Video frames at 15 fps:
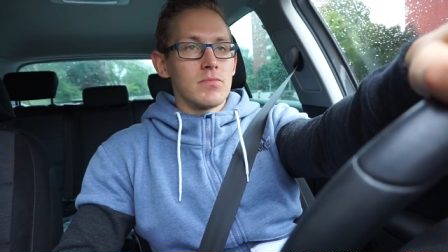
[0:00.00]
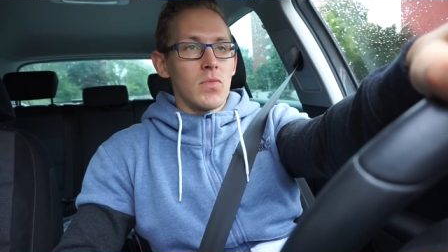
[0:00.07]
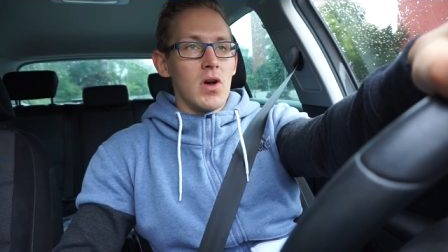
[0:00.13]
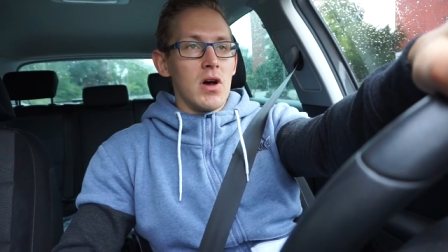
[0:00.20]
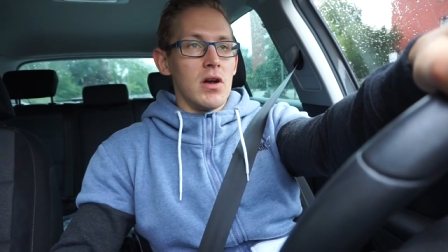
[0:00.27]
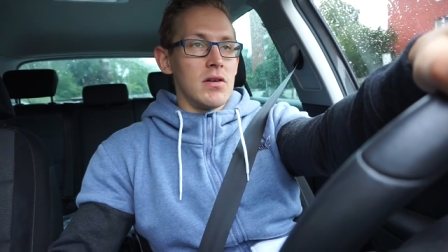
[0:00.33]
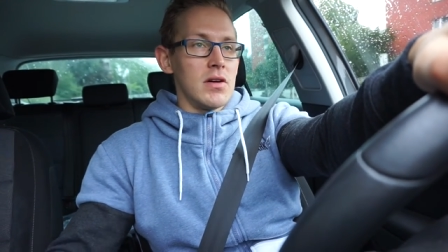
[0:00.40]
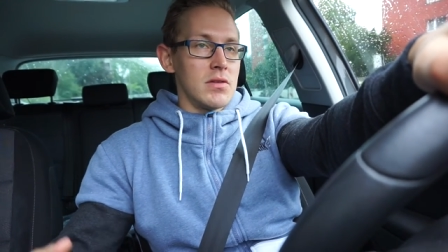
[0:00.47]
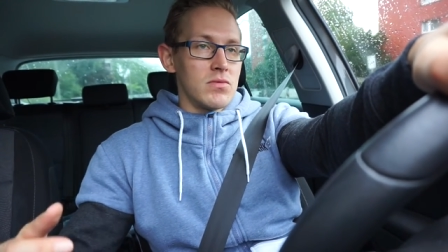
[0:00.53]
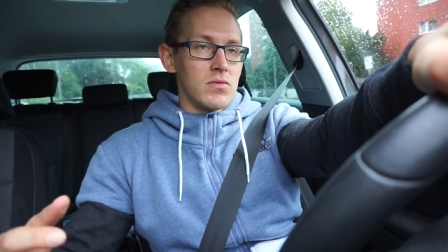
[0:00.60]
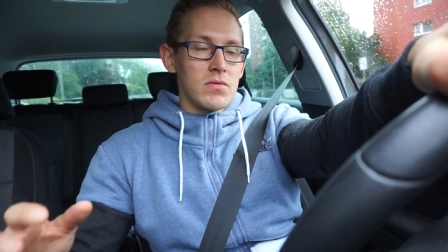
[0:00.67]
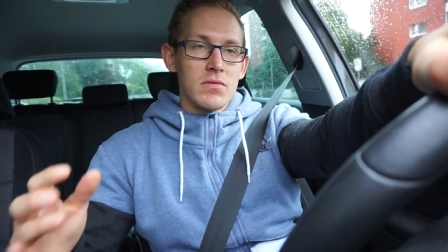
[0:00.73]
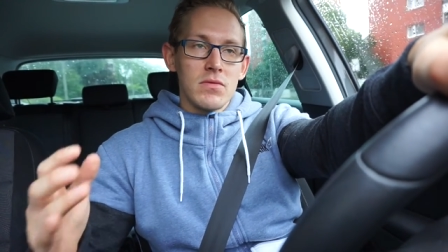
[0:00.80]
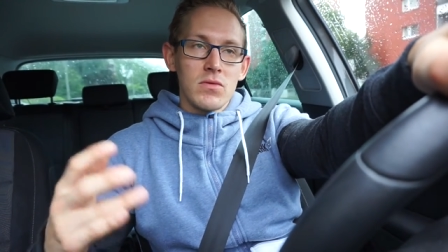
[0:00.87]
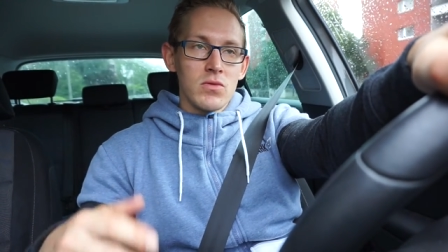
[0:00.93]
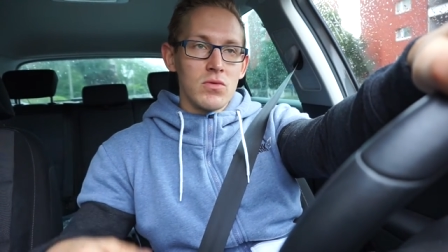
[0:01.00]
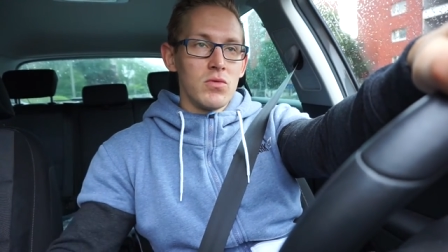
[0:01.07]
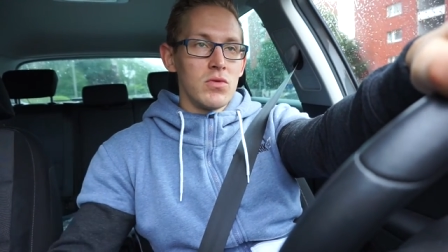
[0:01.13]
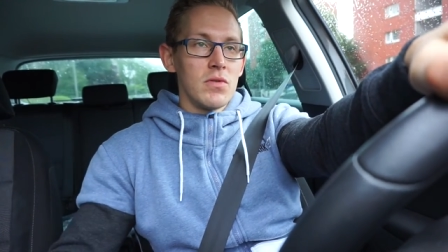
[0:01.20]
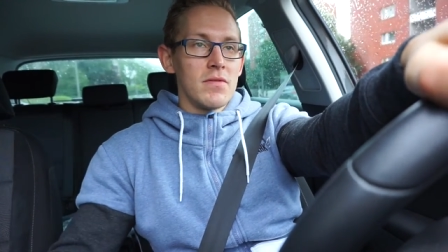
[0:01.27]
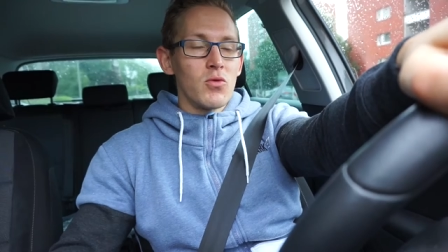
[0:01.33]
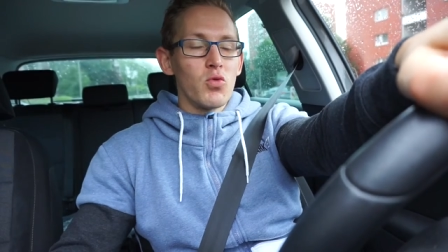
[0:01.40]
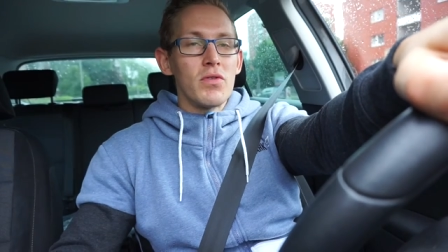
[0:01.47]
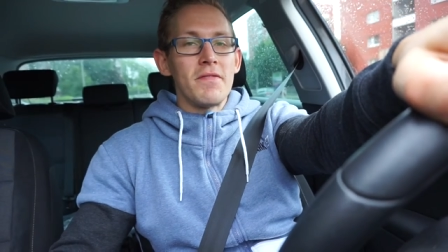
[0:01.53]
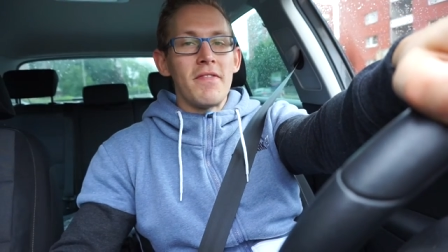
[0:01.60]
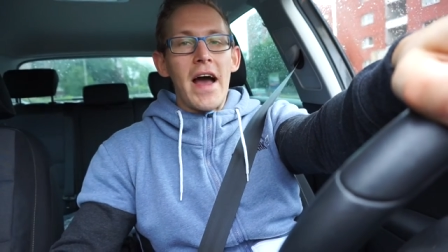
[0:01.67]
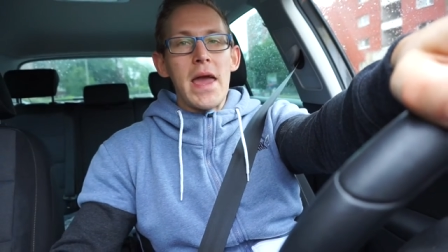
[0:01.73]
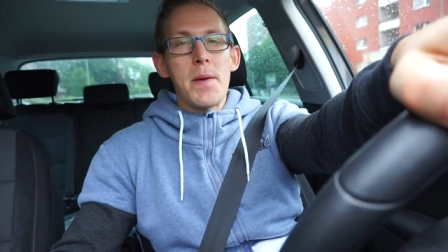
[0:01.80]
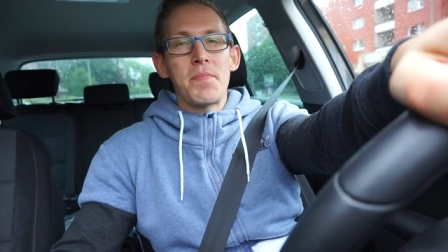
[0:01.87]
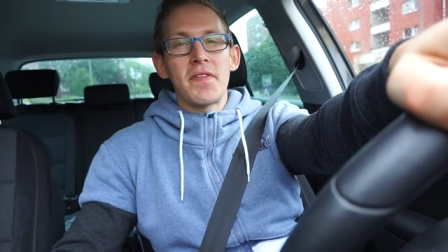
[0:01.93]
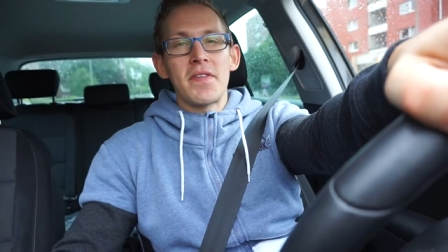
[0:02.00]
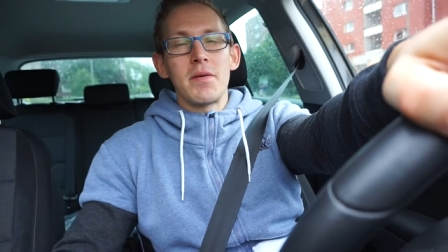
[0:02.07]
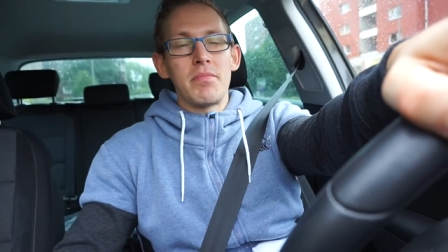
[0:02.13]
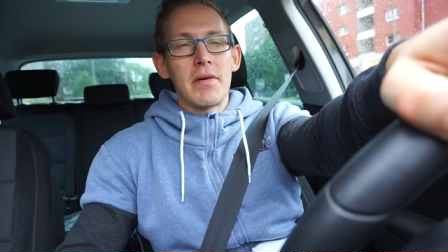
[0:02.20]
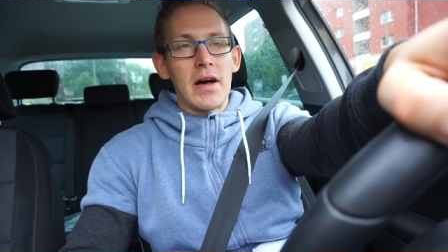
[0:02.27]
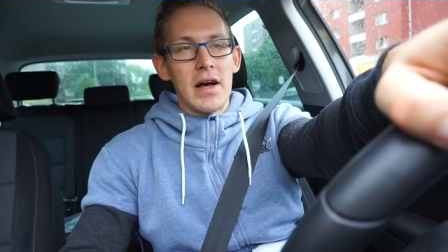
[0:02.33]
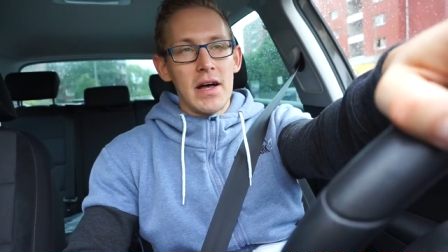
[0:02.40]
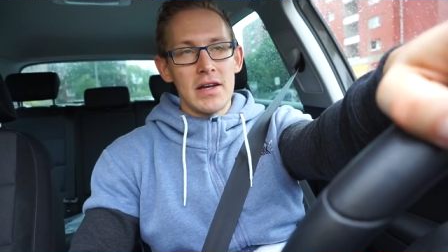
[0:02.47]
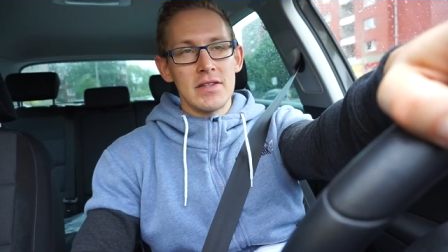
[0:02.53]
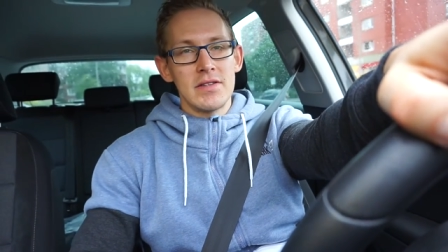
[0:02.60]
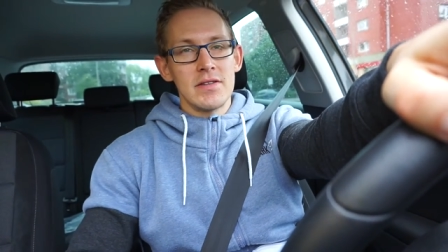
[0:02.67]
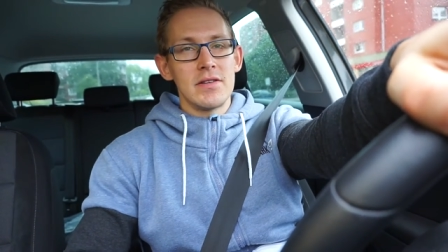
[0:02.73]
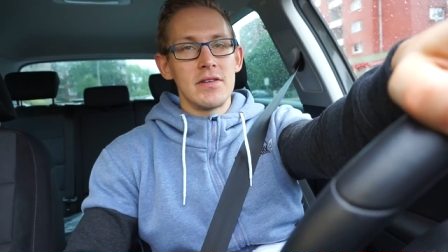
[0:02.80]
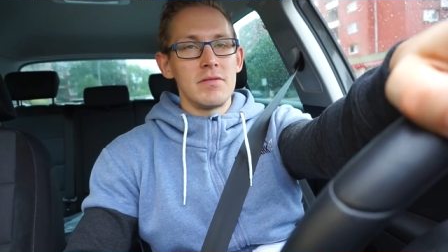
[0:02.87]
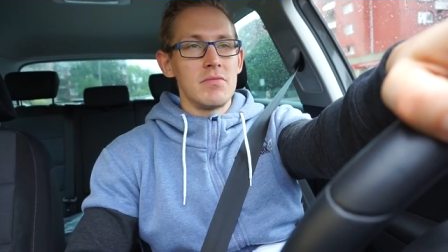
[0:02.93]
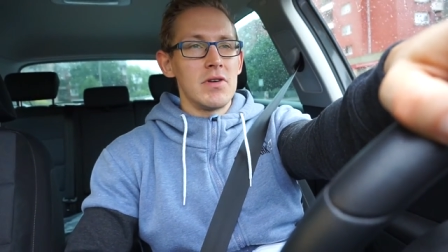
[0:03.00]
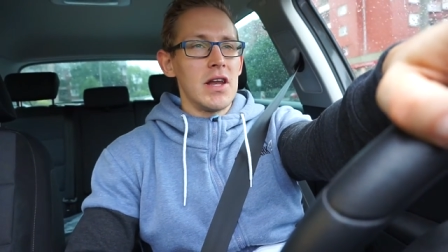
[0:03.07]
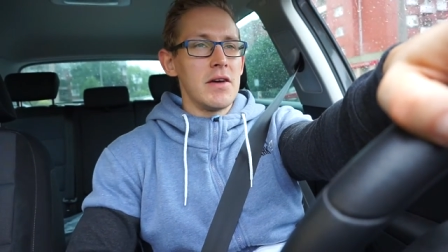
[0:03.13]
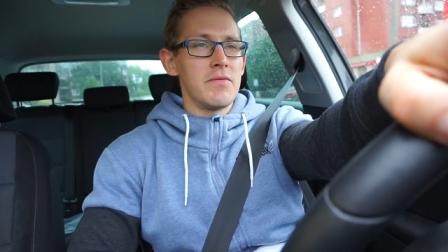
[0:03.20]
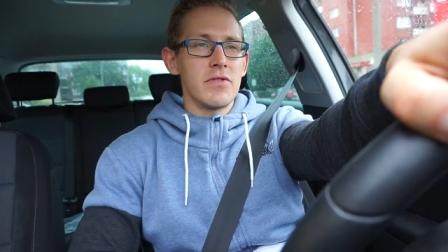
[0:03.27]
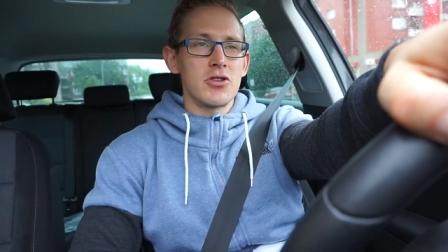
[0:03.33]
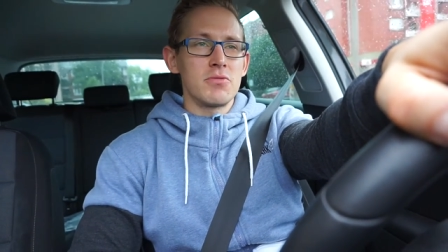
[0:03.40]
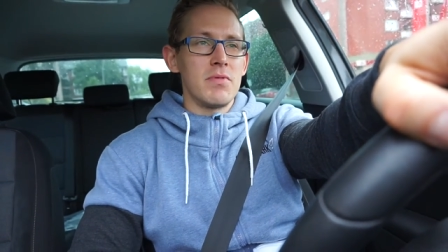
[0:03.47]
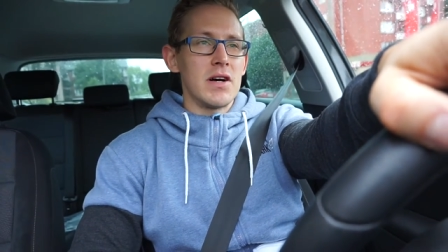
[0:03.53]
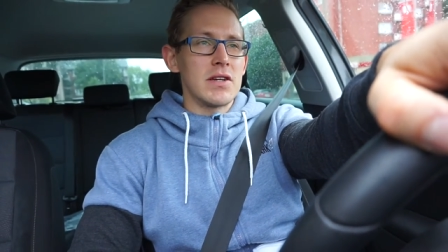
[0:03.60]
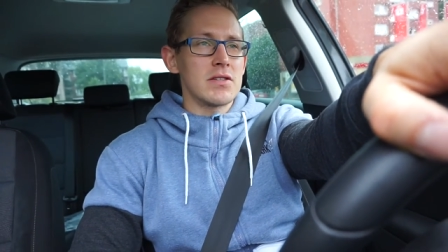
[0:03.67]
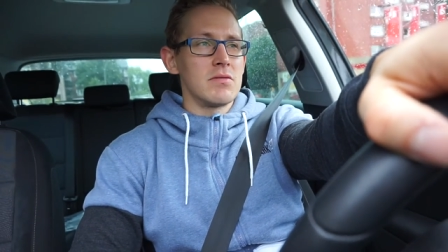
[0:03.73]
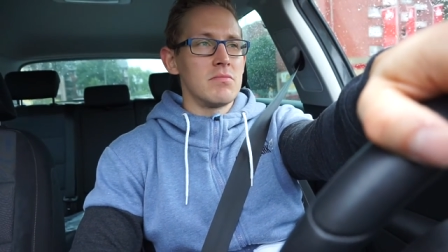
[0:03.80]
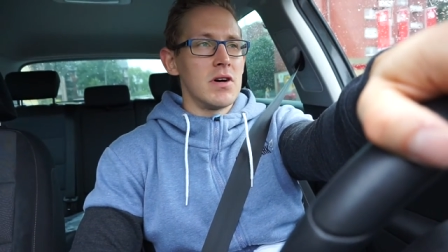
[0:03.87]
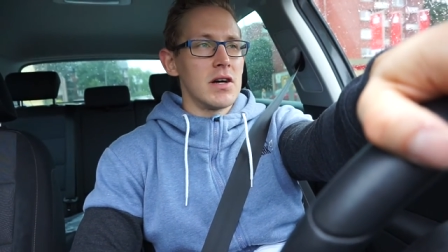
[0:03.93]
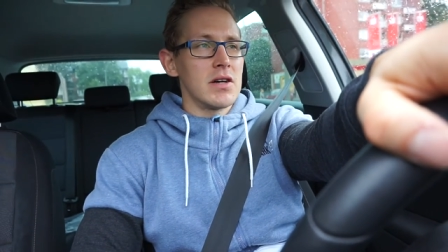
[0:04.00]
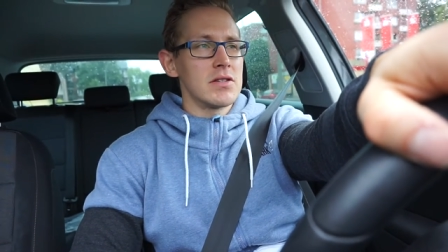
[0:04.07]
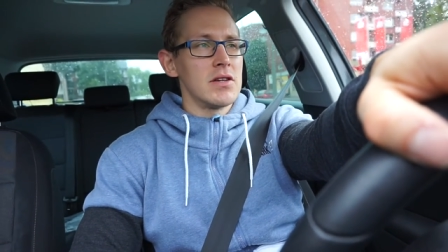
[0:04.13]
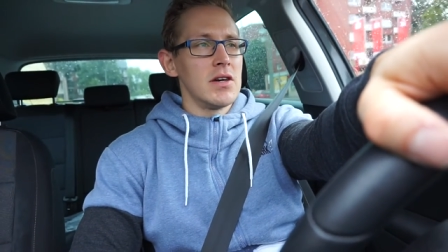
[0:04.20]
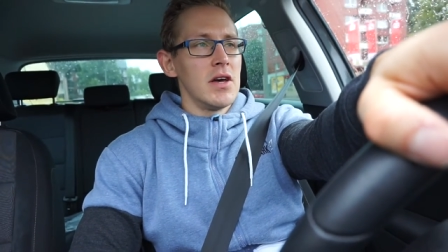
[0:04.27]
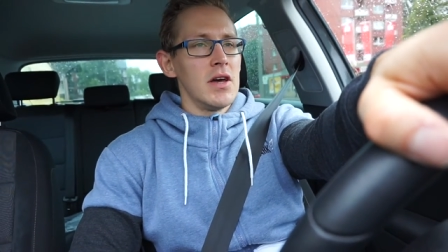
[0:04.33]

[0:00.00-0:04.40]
ja, hat gute, gute Vibes gebracht, ähm, hat einfach Spaß gemacht.